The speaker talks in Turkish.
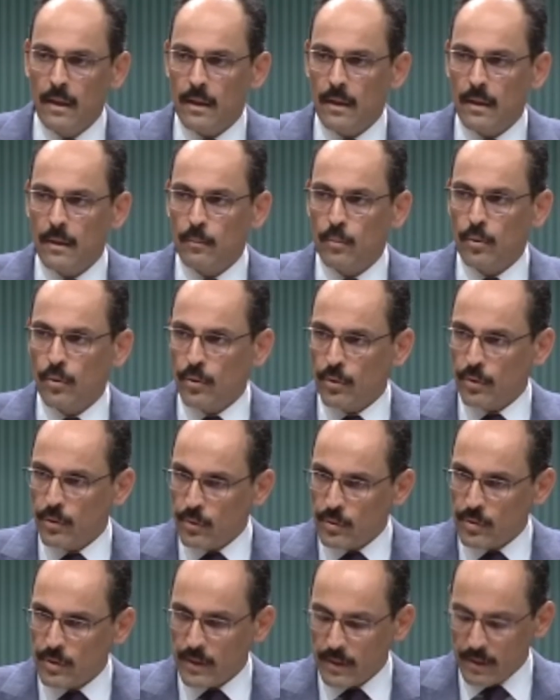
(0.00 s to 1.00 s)
Ee, bugünkü
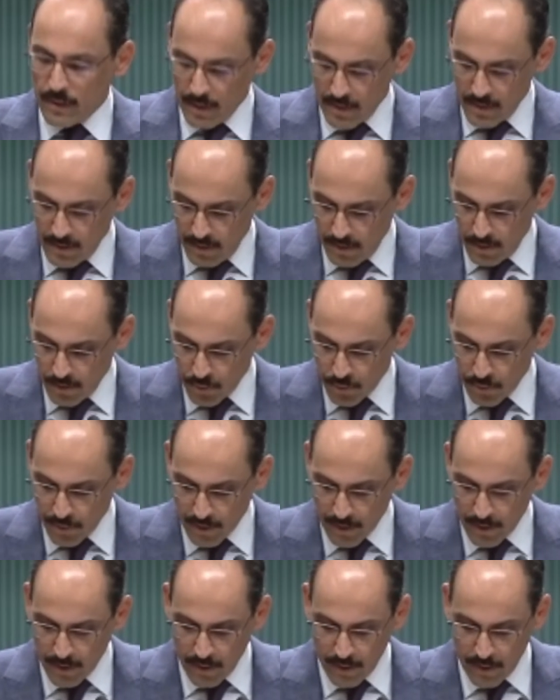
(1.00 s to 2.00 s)
Yüksek Askeri
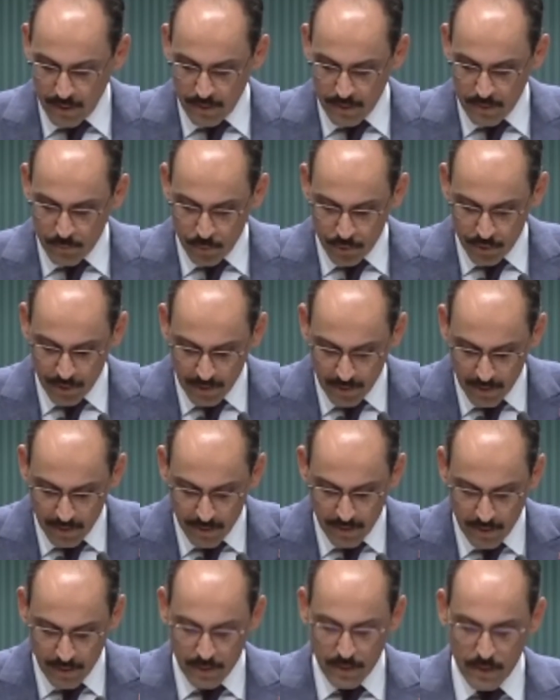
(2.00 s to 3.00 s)
Şura kararları bu
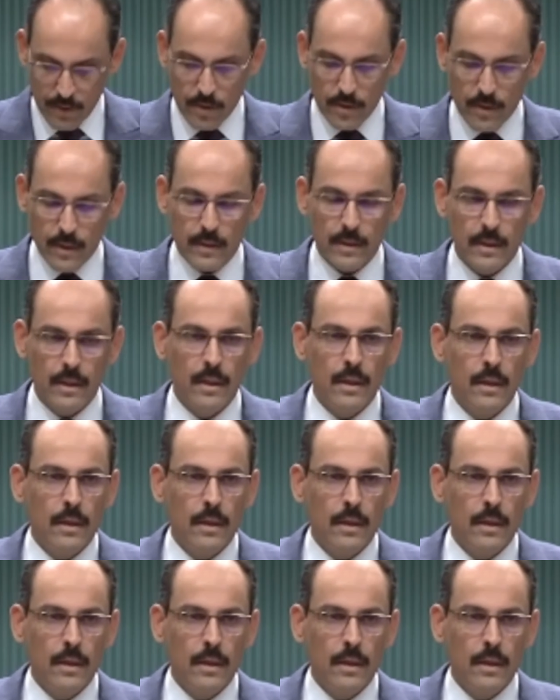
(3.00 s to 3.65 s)
şekilde arkadaşlar.